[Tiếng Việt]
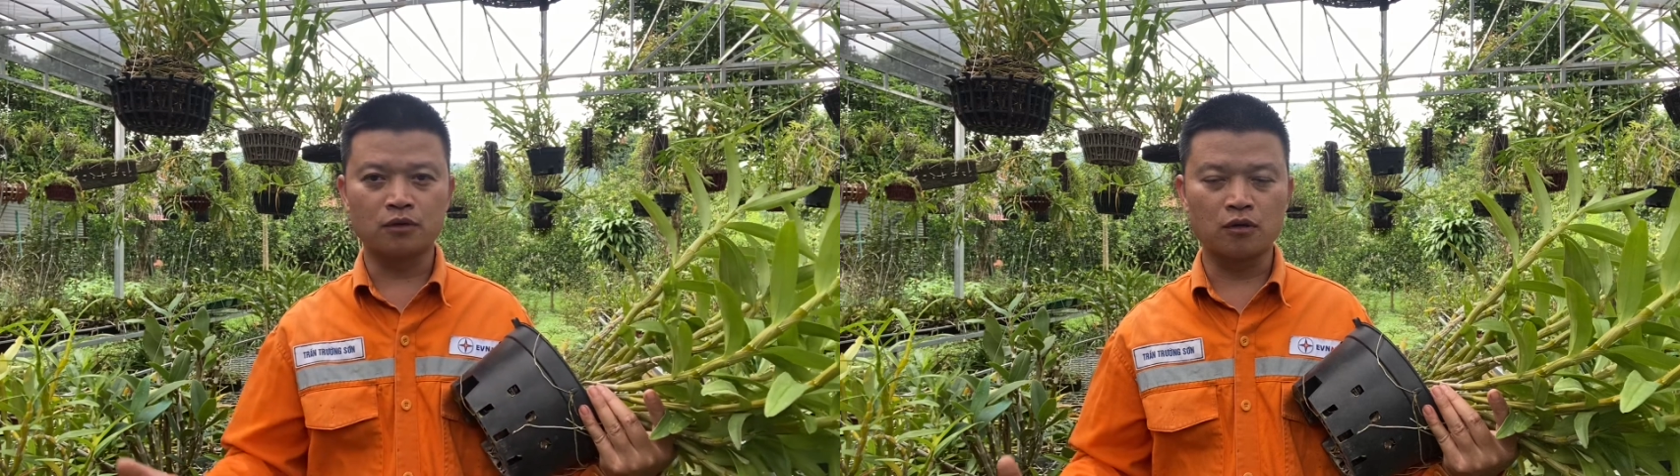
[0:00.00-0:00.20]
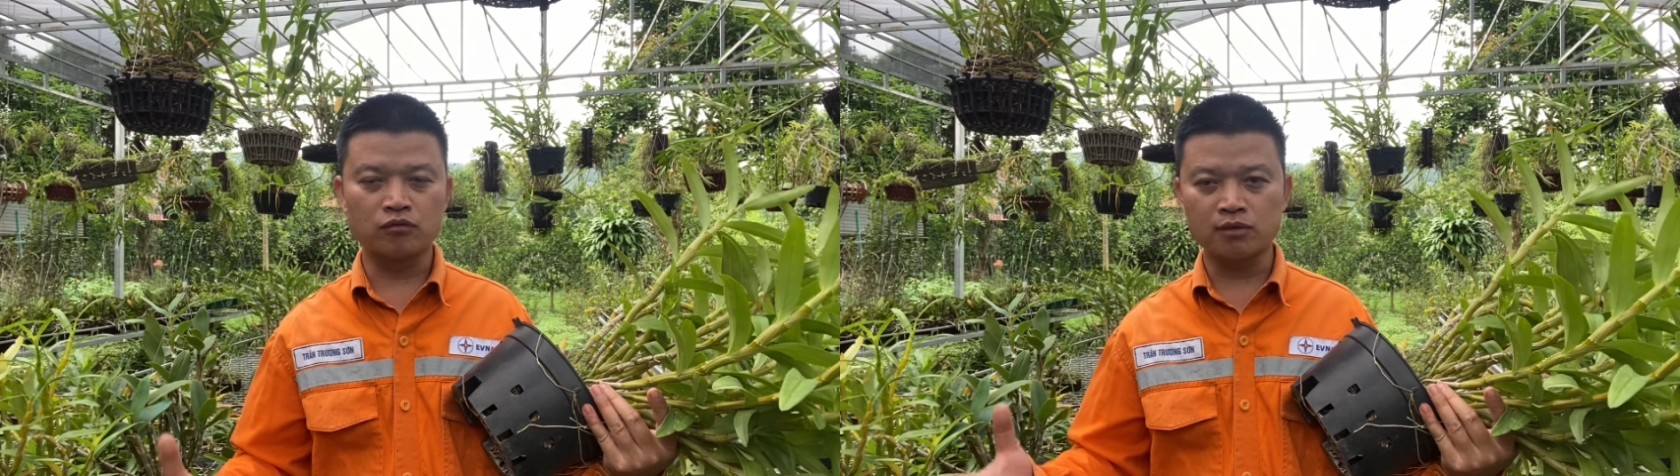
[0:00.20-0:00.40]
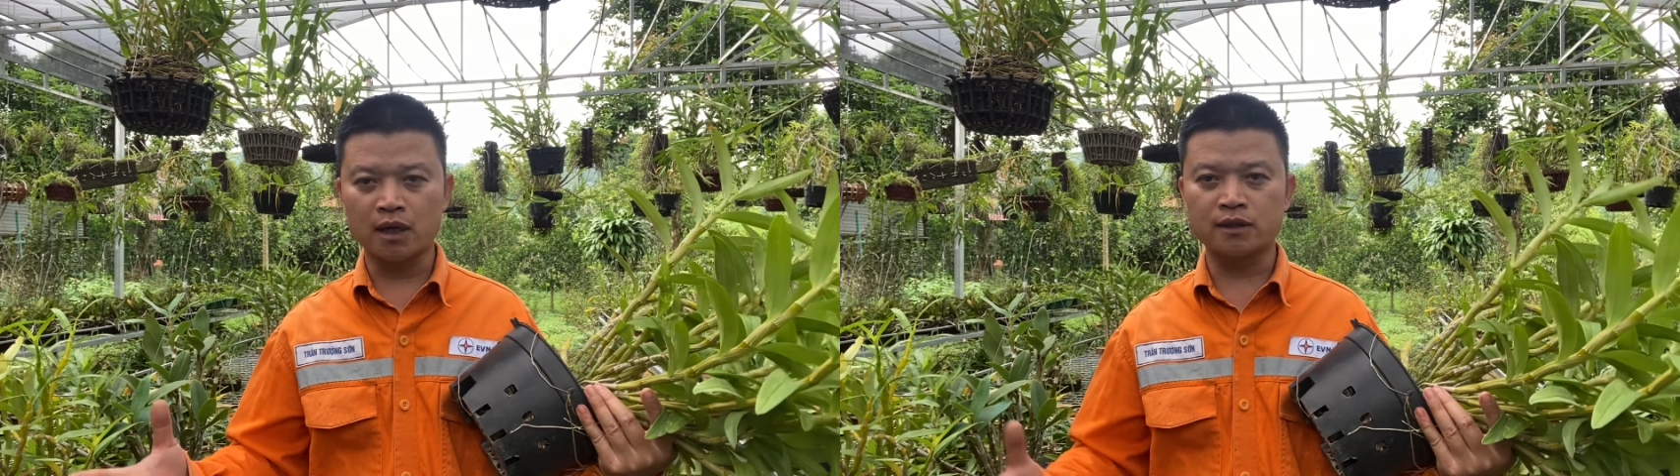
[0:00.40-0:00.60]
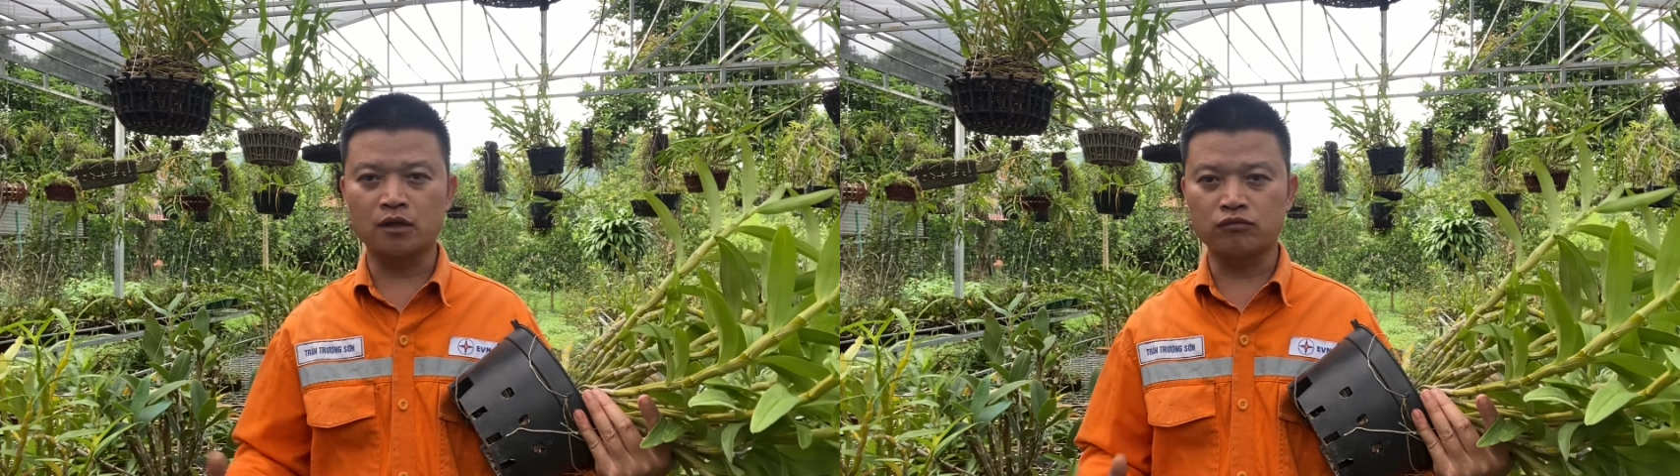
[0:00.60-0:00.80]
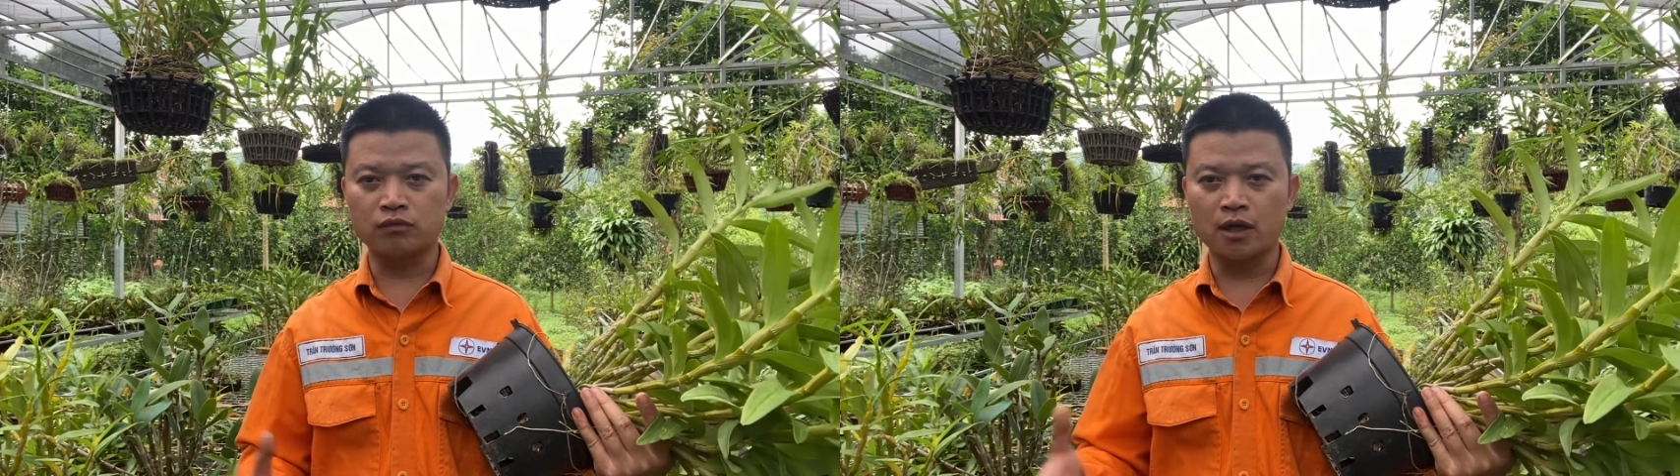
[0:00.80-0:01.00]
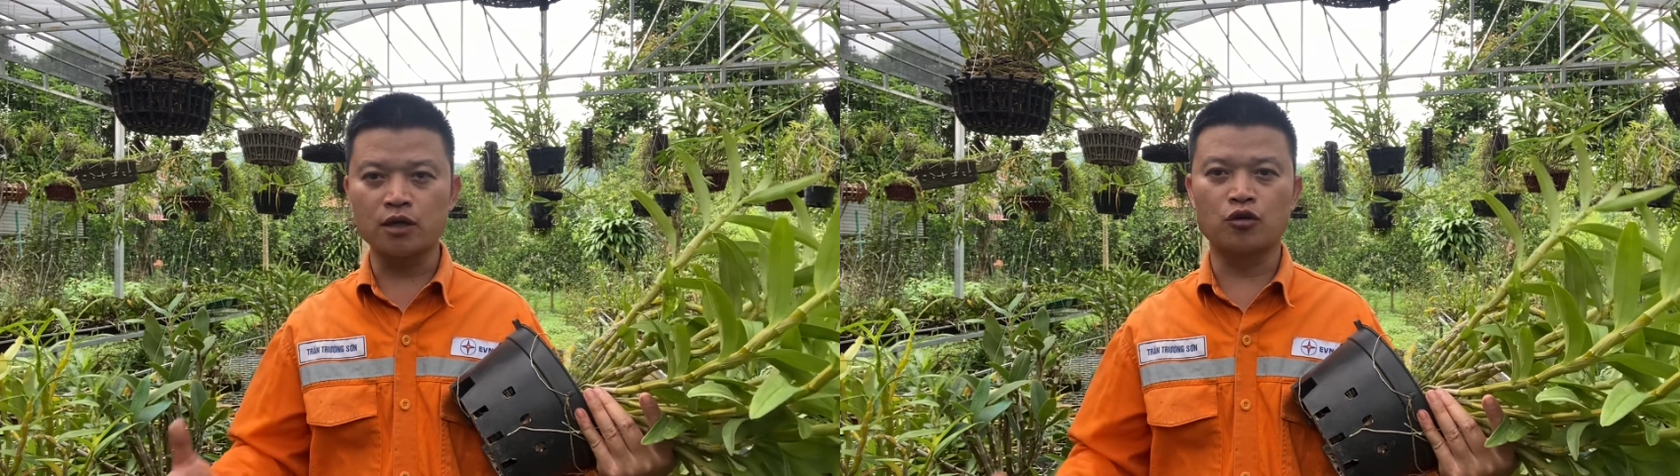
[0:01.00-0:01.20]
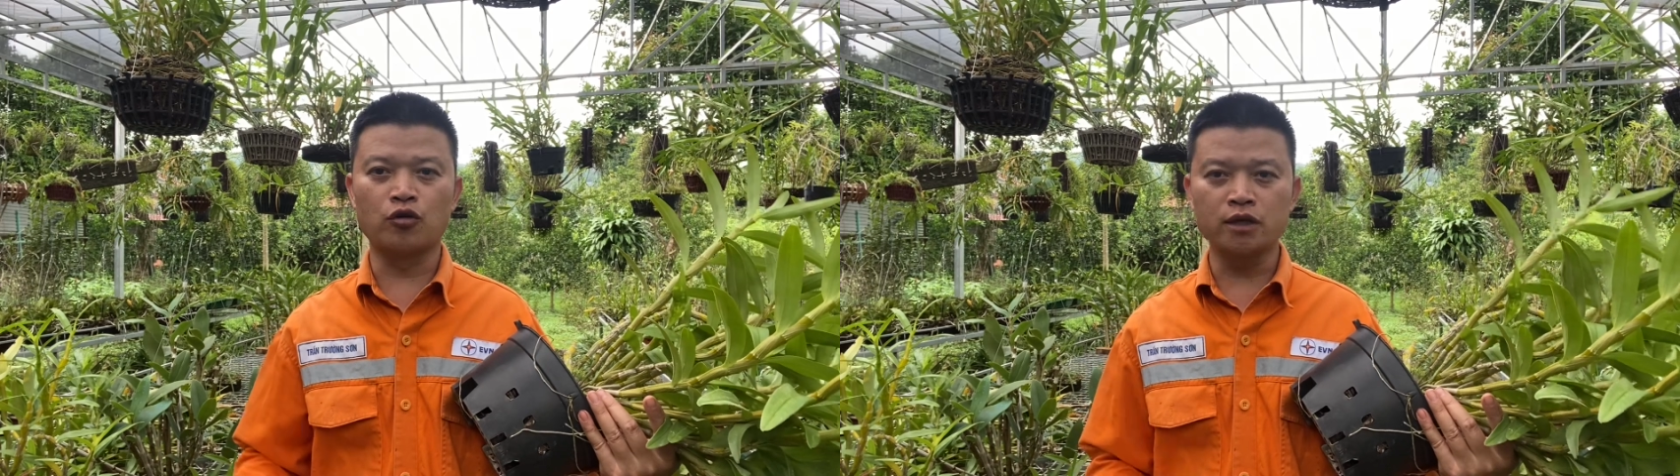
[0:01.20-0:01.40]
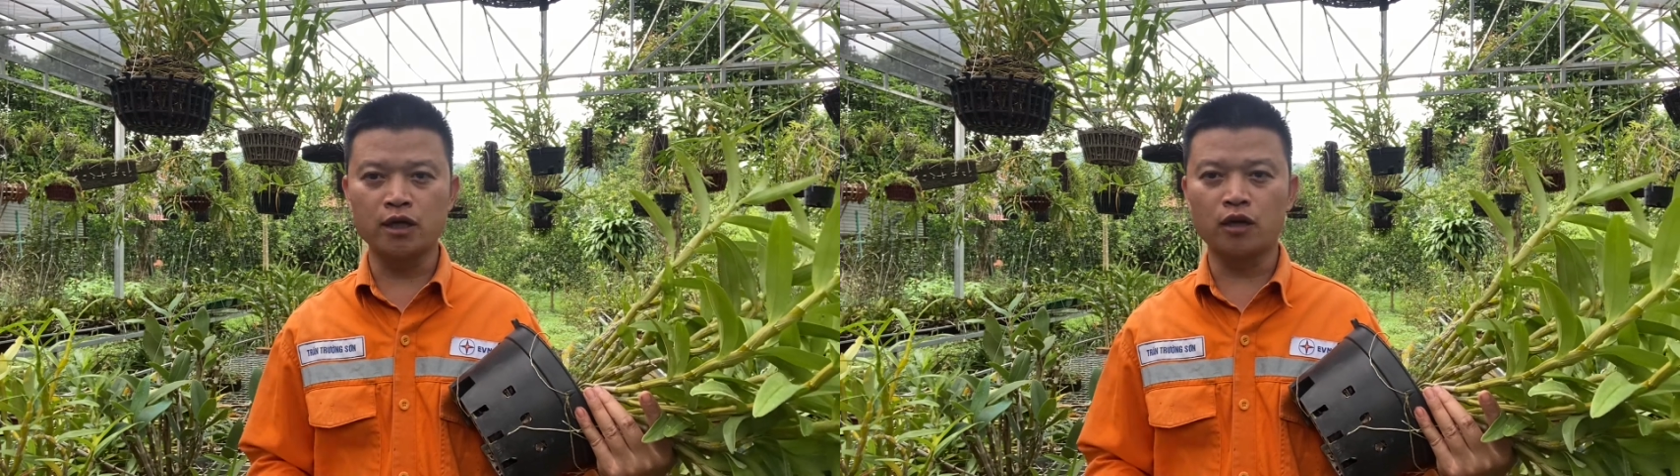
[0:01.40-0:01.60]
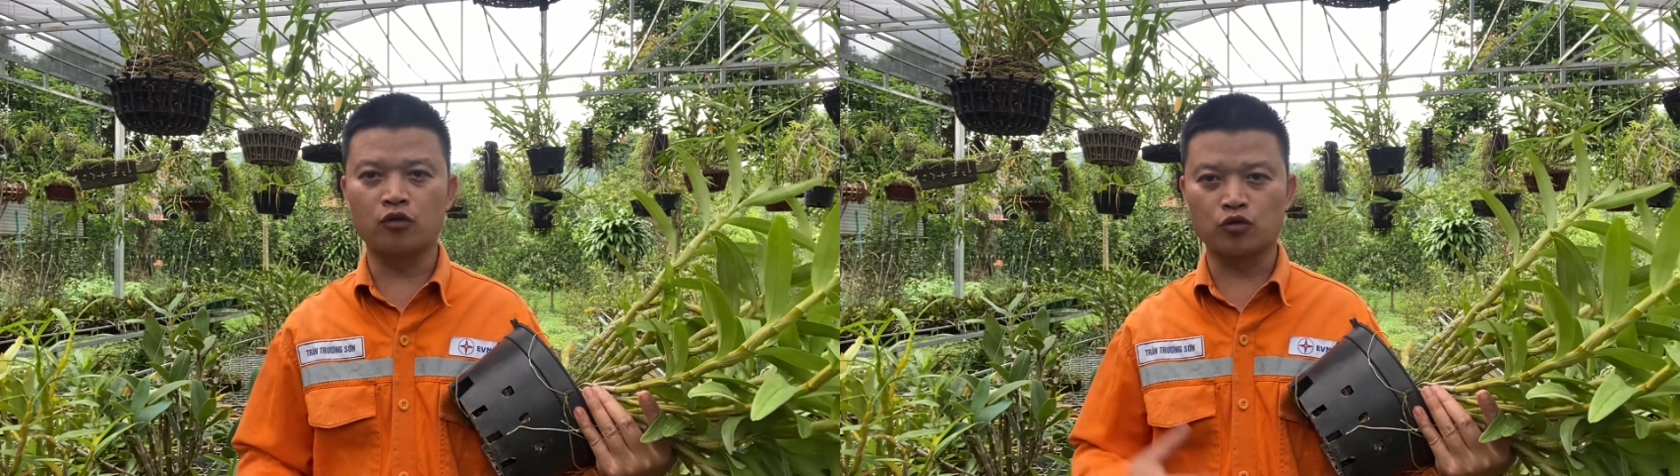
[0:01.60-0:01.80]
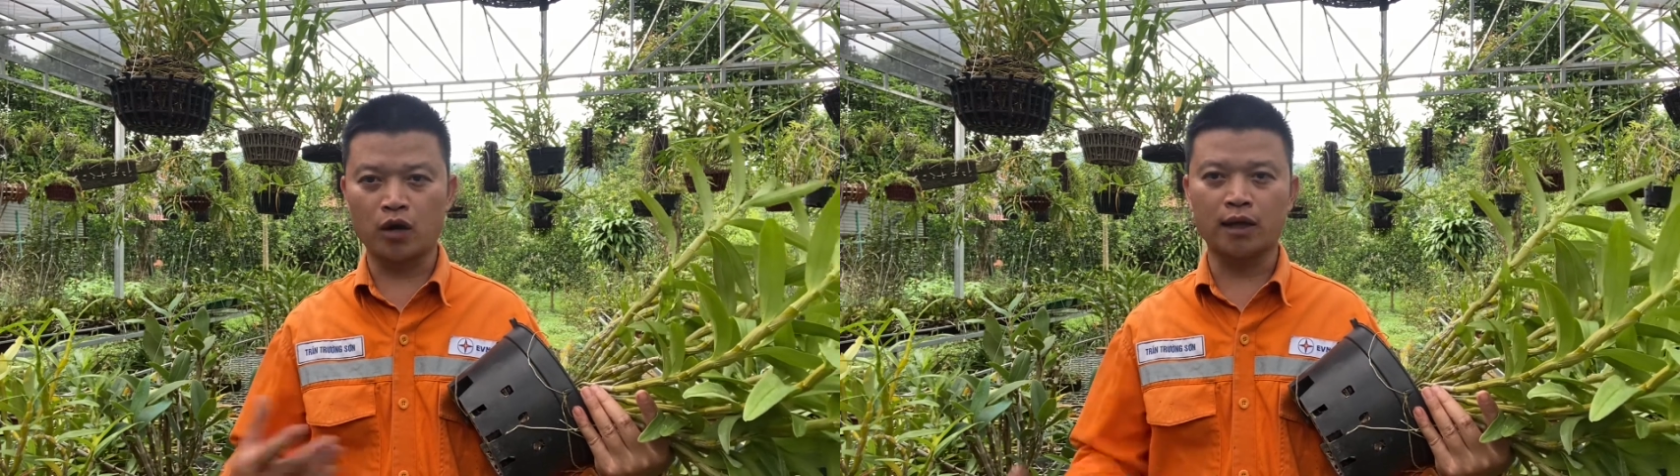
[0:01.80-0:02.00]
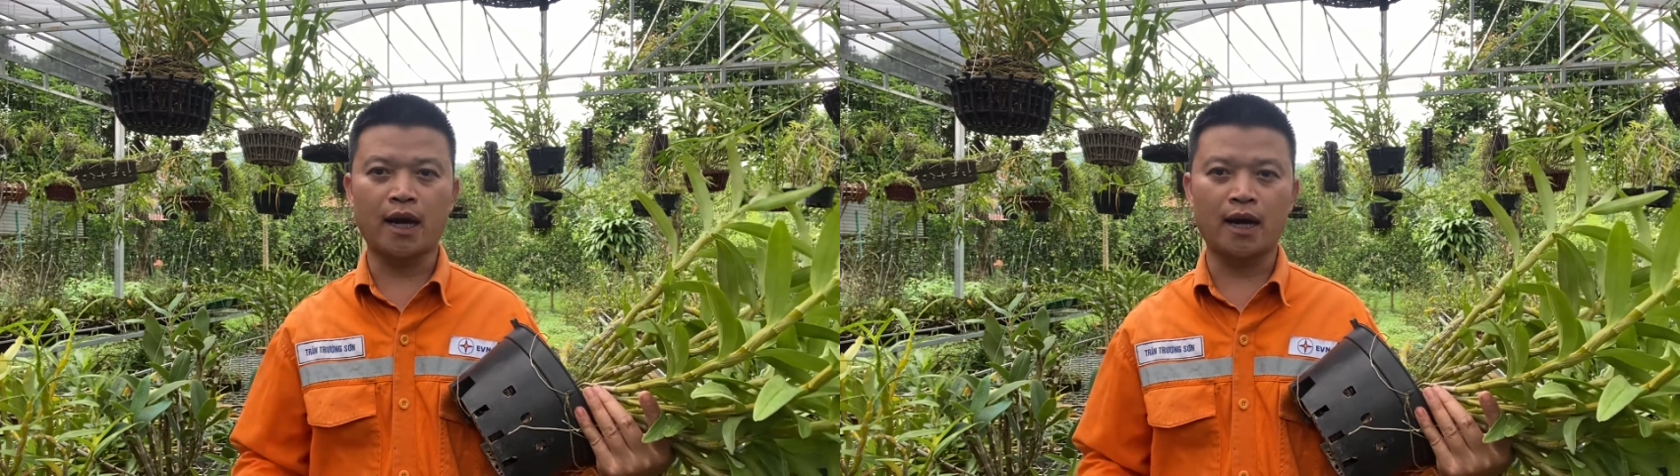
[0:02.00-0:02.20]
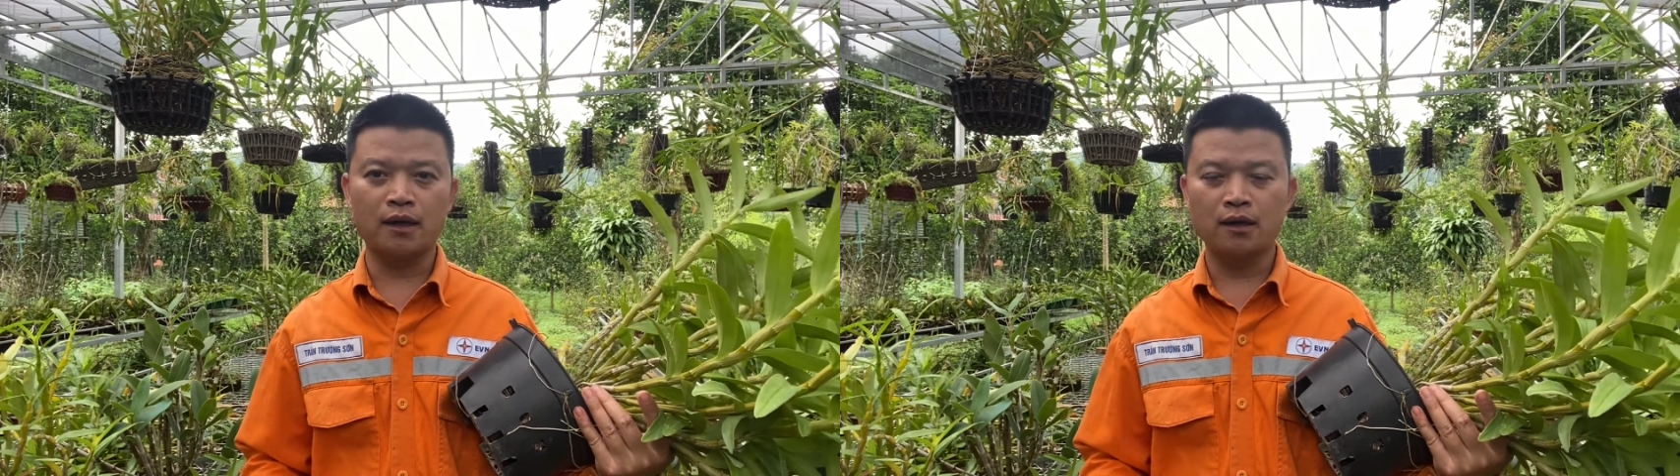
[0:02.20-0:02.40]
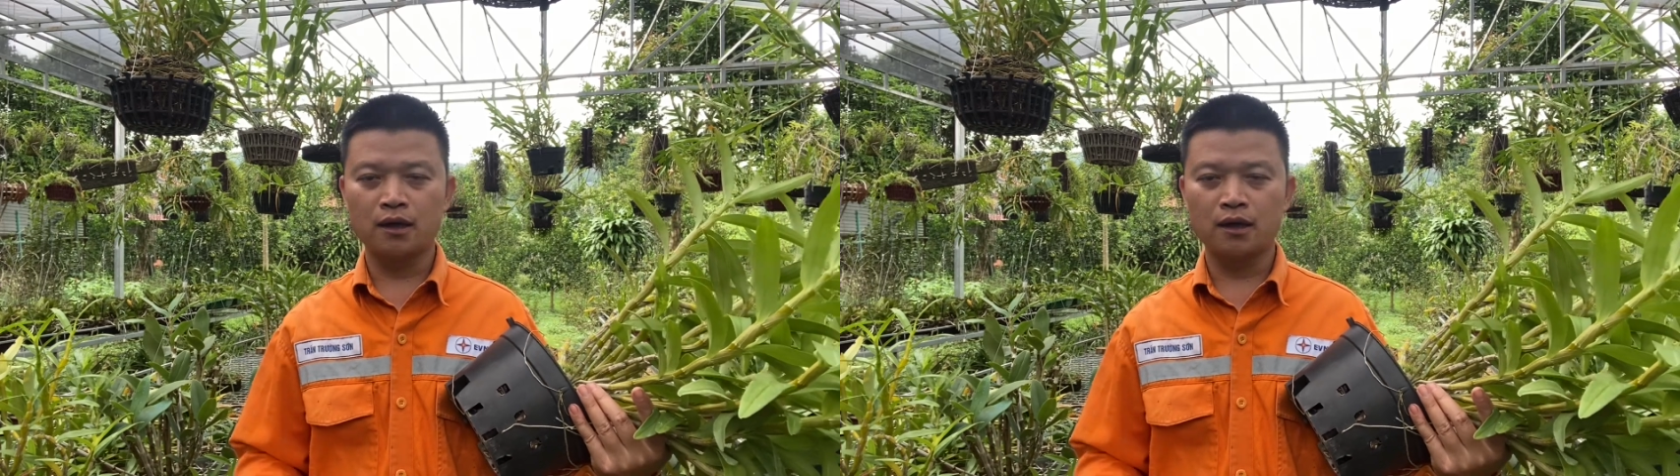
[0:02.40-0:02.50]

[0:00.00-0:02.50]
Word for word: Không gian rộng cây cối nhiều thoáng đãng